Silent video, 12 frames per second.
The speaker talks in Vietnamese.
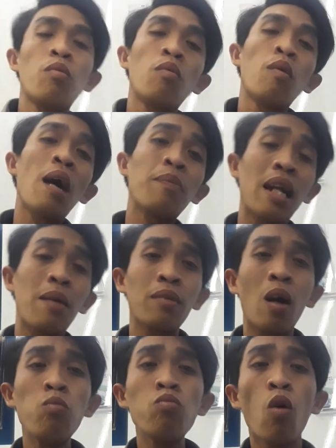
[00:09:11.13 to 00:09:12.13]
hấp tâm
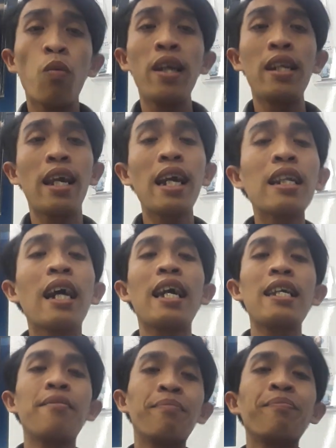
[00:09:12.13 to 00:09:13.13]
đóng bộ phim này rất là
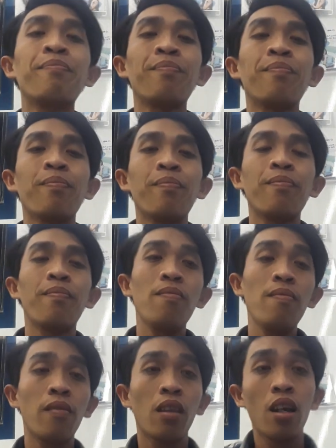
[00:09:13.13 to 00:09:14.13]
hay
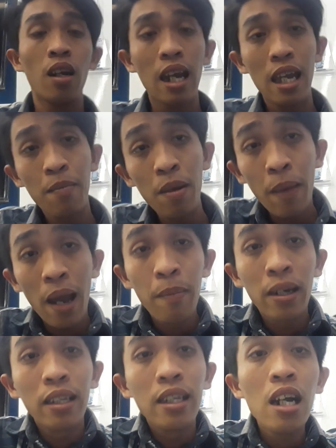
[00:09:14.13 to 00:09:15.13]
thì mấy bạn
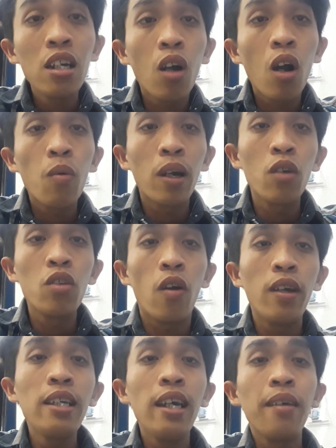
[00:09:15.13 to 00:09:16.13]
mình nhớ coi và theo
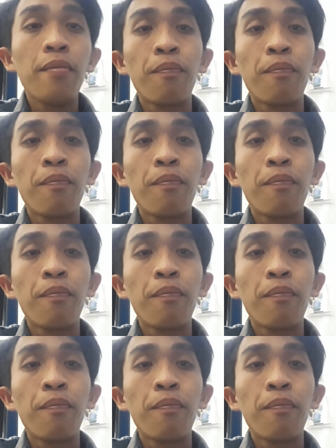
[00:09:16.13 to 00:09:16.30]
dõi ha